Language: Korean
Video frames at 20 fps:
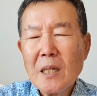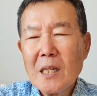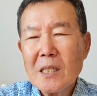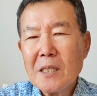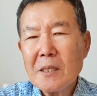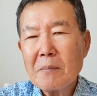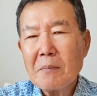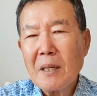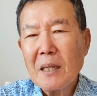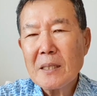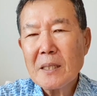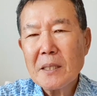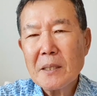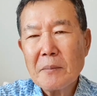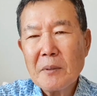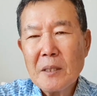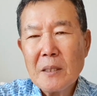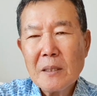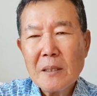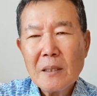하신
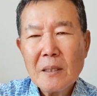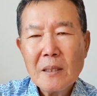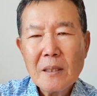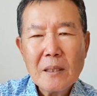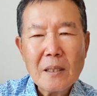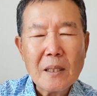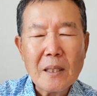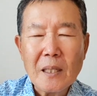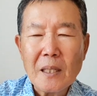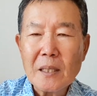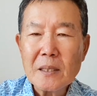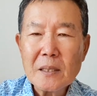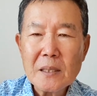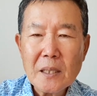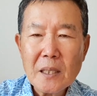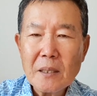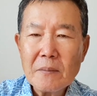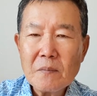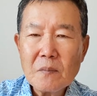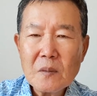말씀이 아,
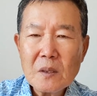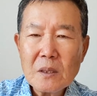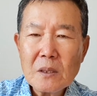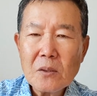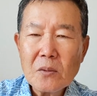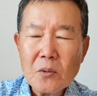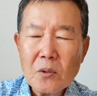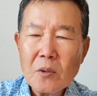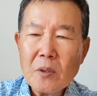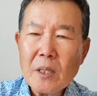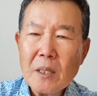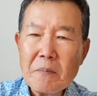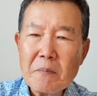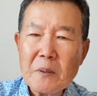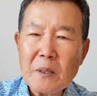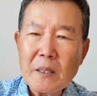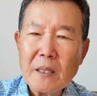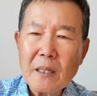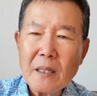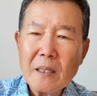참
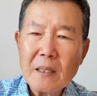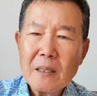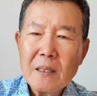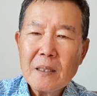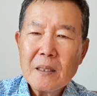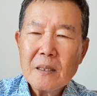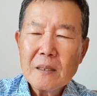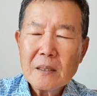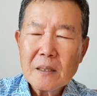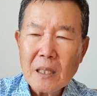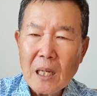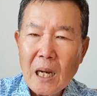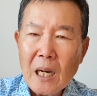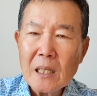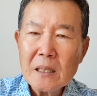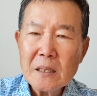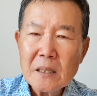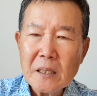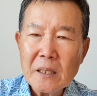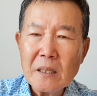훌륭합니다.
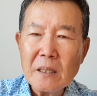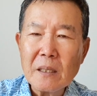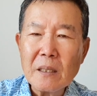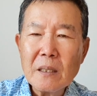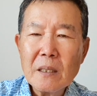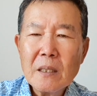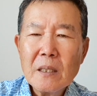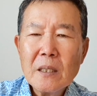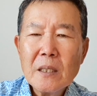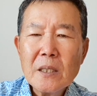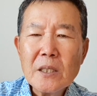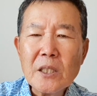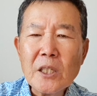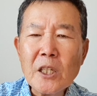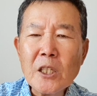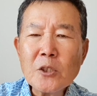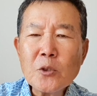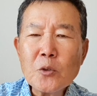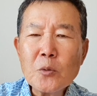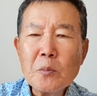나으리
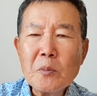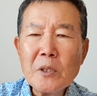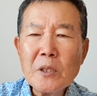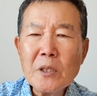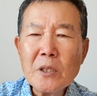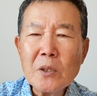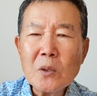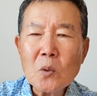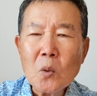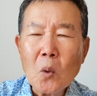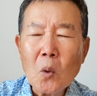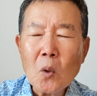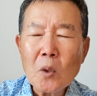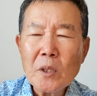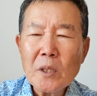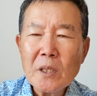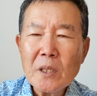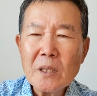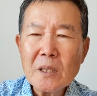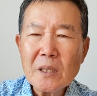예수 믿는
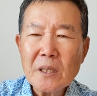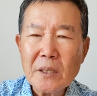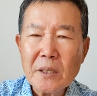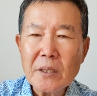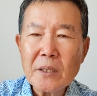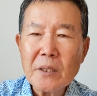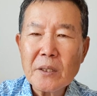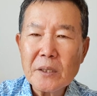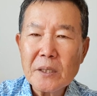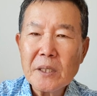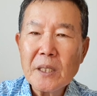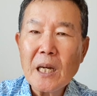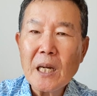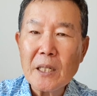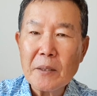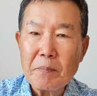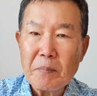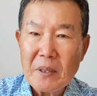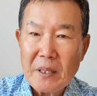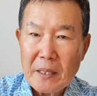도리는 그런 것이
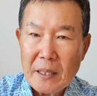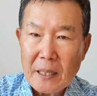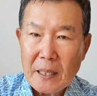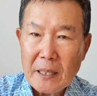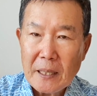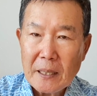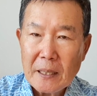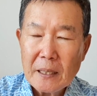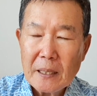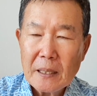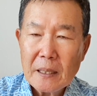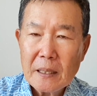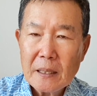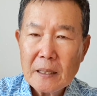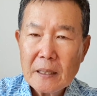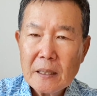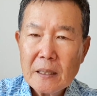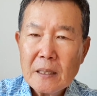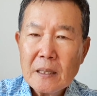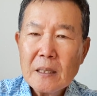아닙니다.
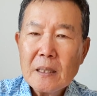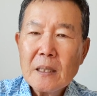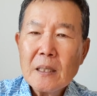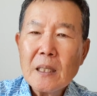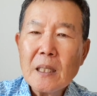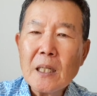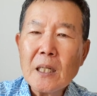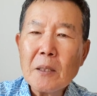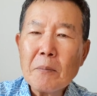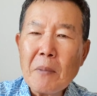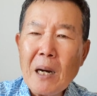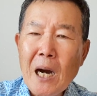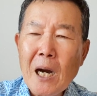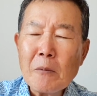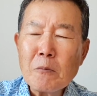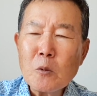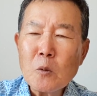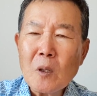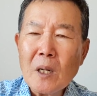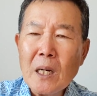아,
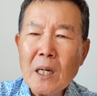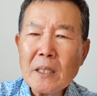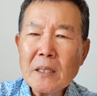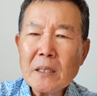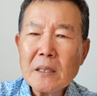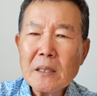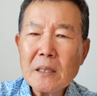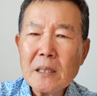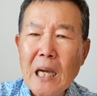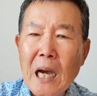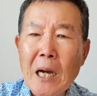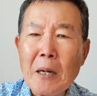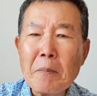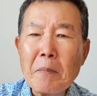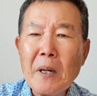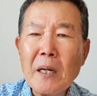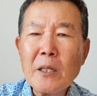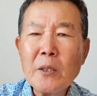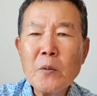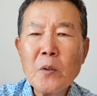마부가
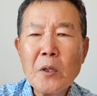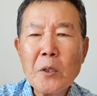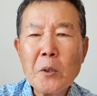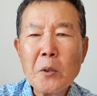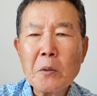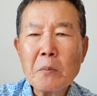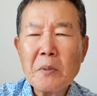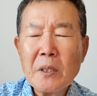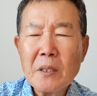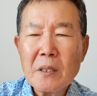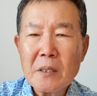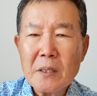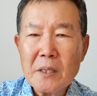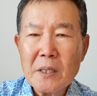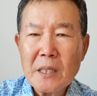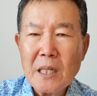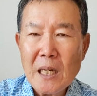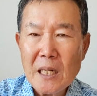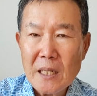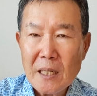양반이 되려고 믿는
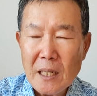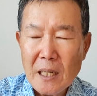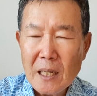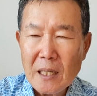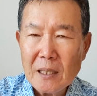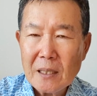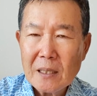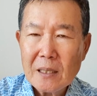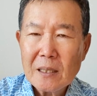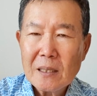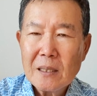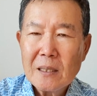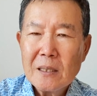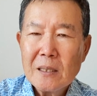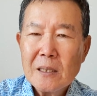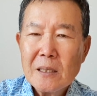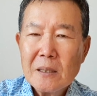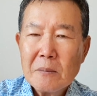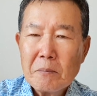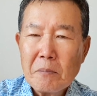것이 아니라
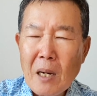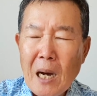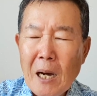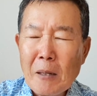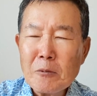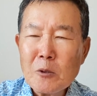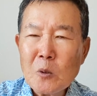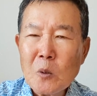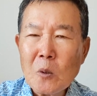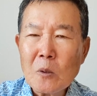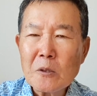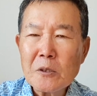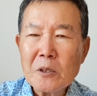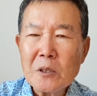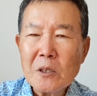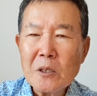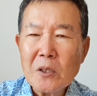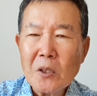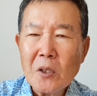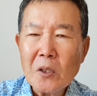마부
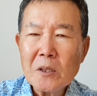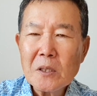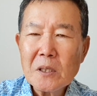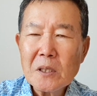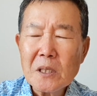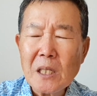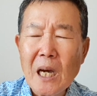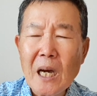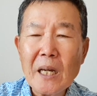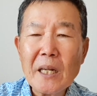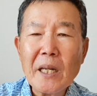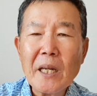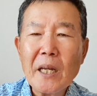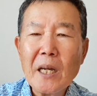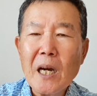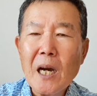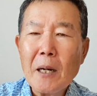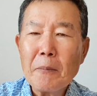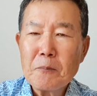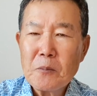노릇을 더
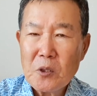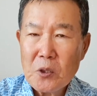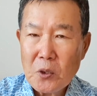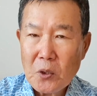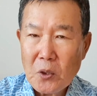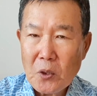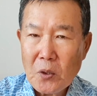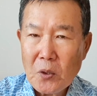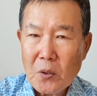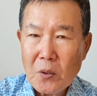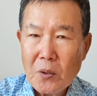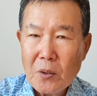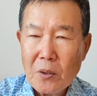잘해야 합죠.